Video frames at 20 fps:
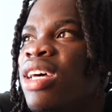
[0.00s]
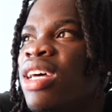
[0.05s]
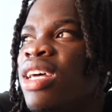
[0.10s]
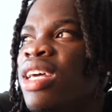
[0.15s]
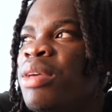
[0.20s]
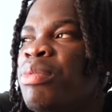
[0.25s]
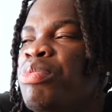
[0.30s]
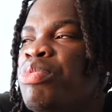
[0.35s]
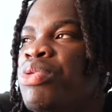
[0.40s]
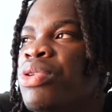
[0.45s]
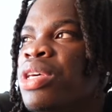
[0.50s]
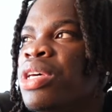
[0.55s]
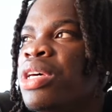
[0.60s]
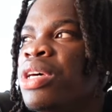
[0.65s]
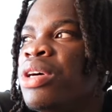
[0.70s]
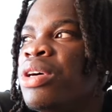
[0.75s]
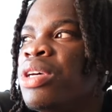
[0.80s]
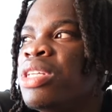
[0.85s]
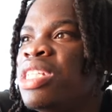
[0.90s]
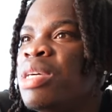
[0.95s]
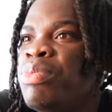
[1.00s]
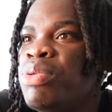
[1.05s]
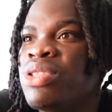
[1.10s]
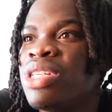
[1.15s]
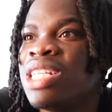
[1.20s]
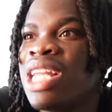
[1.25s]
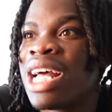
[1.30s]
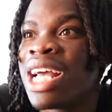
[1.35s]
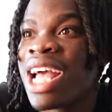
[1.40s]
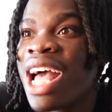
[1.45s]
et puis euh, j'ai
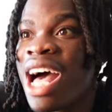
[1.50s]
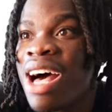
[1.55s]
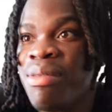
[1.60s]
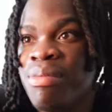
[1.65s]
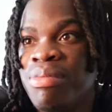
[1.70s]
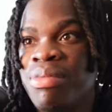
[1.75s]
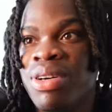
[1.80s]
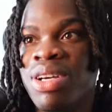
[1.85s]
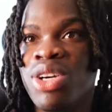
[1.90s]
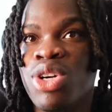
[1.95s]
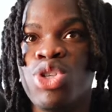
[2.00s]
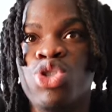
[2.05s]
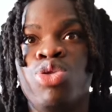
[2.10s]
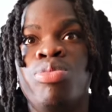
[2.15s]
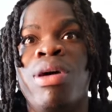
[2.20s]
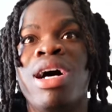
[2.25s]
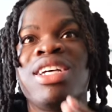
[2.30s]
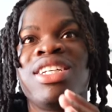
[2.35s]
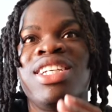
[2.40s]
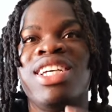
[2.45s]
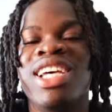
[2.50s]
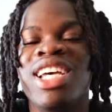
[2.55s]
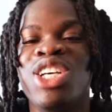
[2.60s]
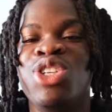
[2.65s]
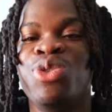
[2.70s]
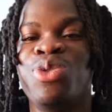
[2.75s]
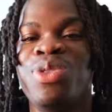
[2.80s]
posé la cam je marchais et je